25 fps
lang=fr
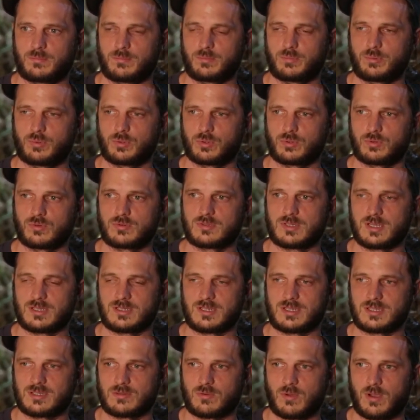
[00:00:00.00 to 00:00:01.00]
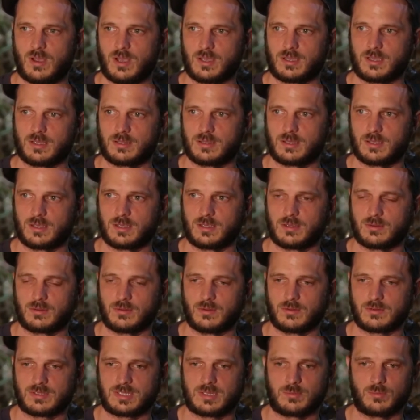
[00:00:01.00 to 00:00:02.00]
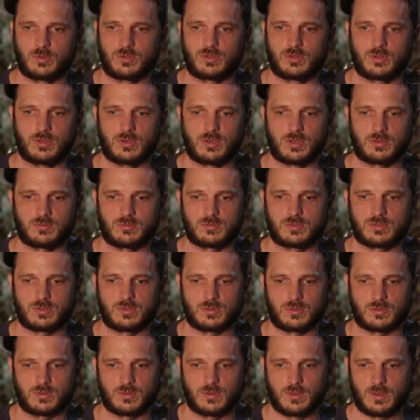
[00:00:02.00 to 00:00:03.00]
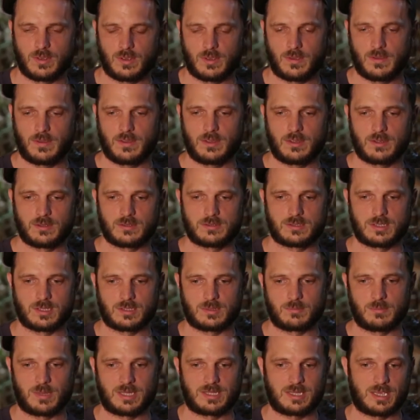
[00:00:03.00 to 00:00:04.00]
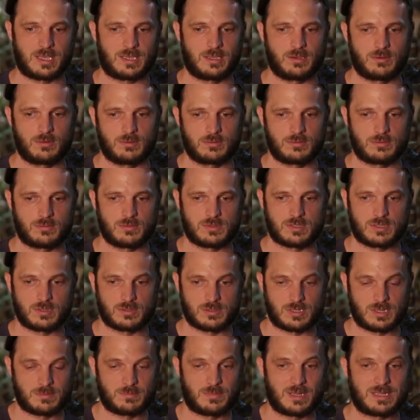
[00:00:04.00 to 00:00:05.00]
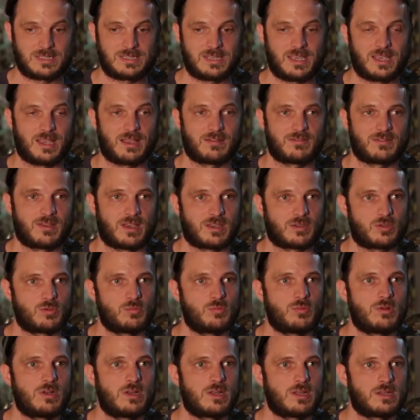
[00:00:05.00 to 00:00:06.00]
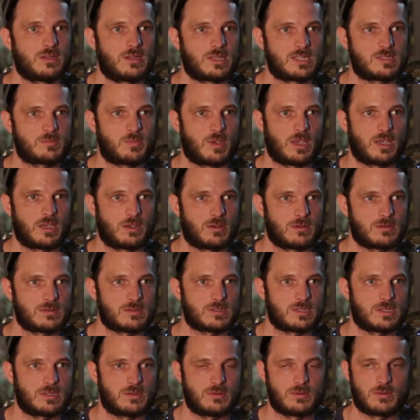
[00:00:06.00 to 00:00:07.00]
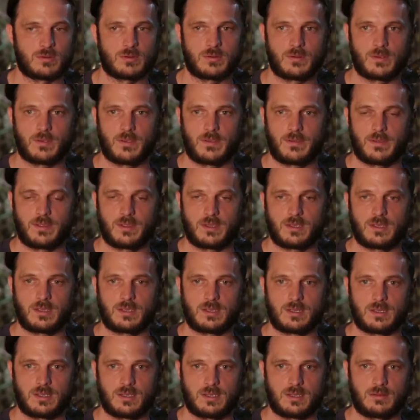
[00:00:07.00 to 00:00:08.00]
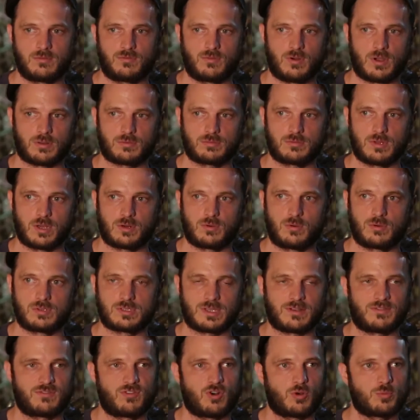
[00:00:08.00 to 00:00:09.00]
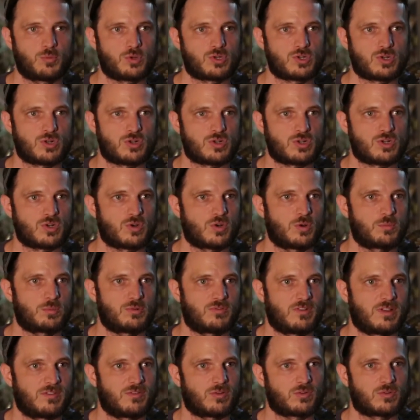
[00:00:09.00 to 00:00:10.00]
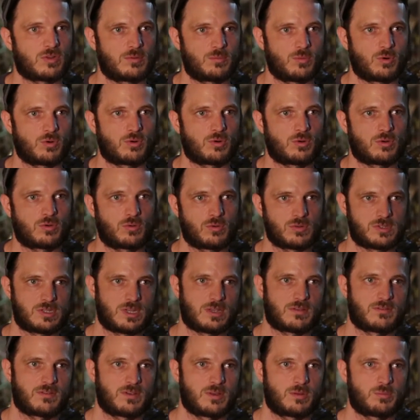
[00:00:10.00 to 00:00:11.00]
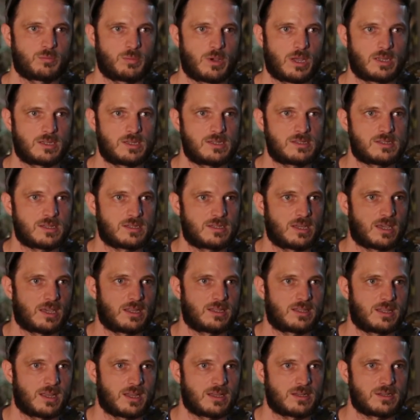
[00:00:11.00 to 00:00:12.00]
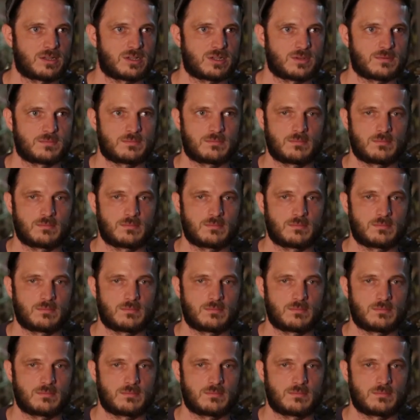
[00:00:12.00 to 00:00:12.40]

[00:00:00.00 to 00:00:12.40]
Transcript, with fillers: pour toutes ces histoires qui étaient dans ces moteurs et tout ce que cette tout ce que cette matière avait accumulé d'expérience et de, et, de voir tout d'un coup que sa forme changeant, elle pouvait éventuellement conserver une partie de cet héritage.